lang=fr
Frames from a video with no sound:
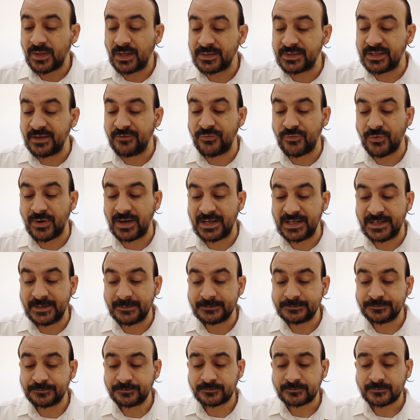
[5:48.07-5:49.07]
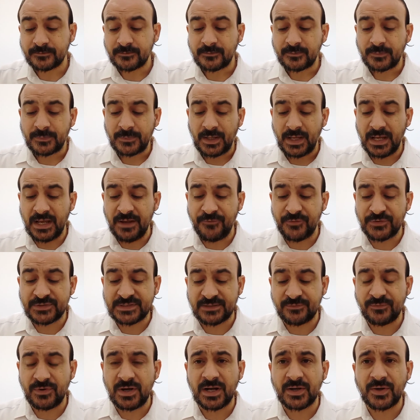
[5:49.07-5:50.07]
dévoilé. Et il faut
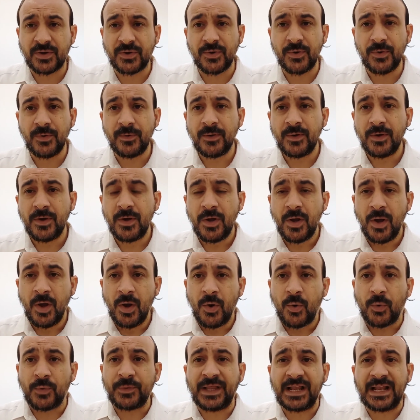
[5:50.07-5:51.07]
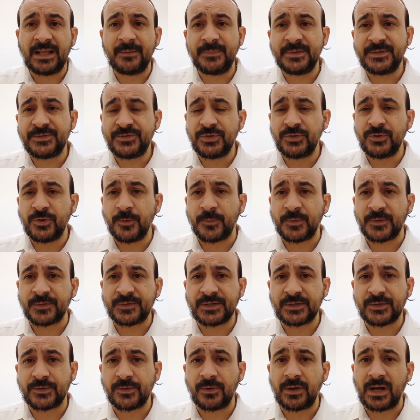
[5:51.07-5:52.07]
savoir que on a l'habitude de
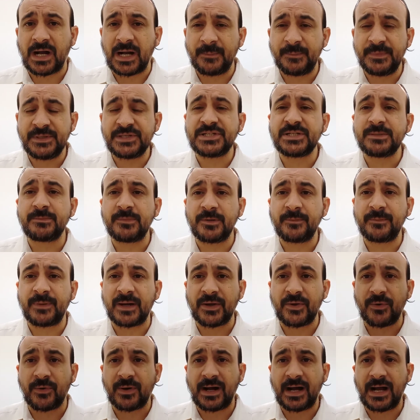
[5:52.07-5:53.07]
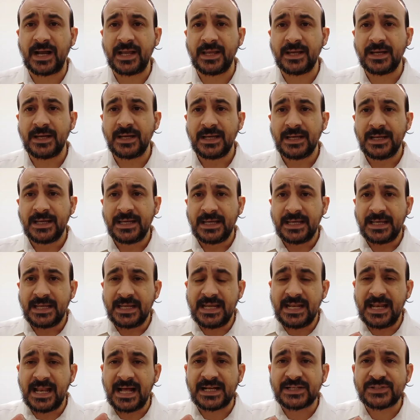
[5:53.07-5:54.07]
penser que Rabbi Shimon Bar Yochai,
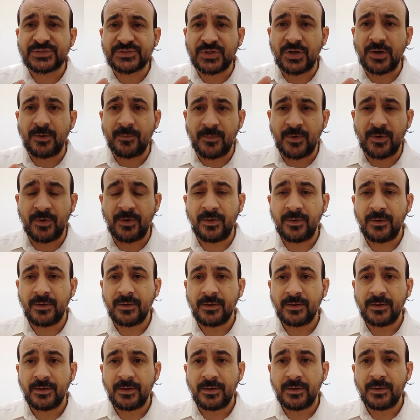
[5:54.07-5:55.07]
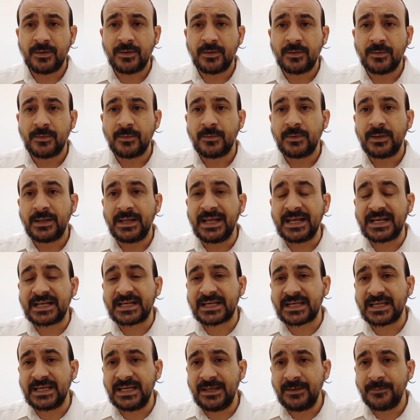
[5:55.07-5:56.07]
il a seulement
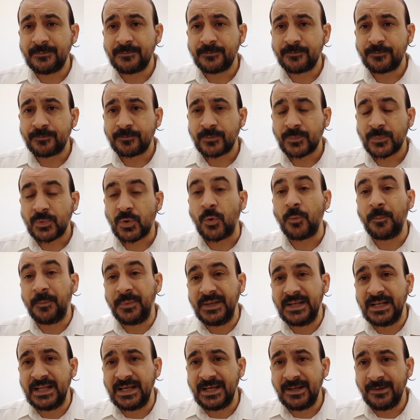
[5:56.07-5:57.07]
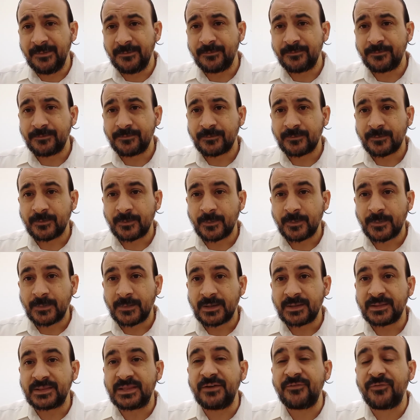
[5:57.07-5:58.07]
écrit, compilé,
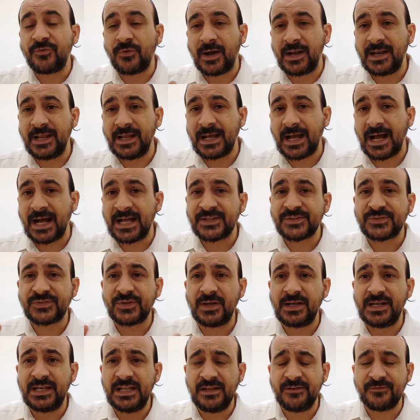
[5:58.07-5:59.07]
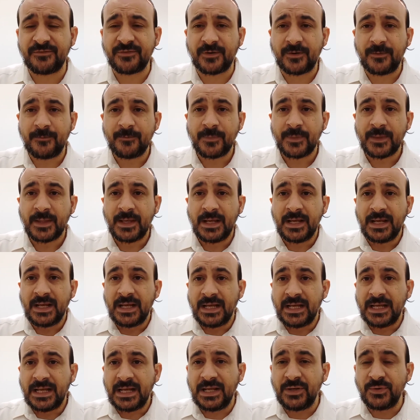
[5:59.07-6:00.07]
dévoilé un seul livre.
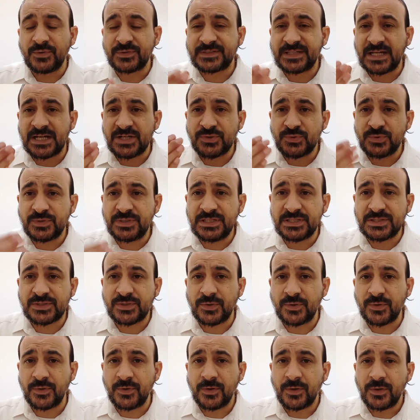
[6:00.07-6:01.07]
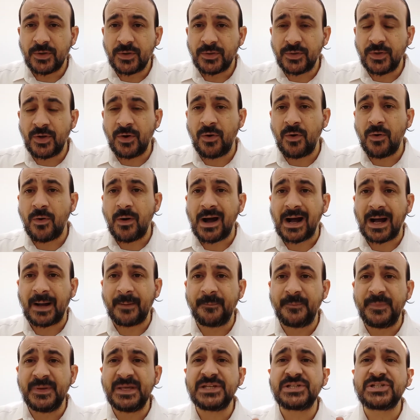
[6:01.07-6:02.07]
Et nos sages nous disent que non,
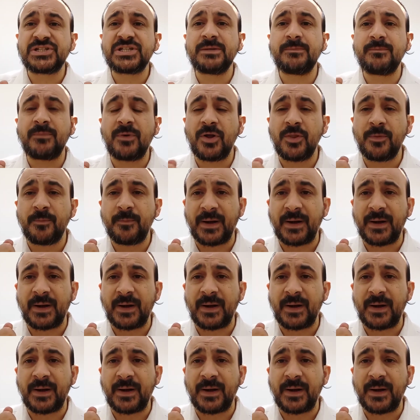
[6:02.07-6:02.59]
Rabbi Shimon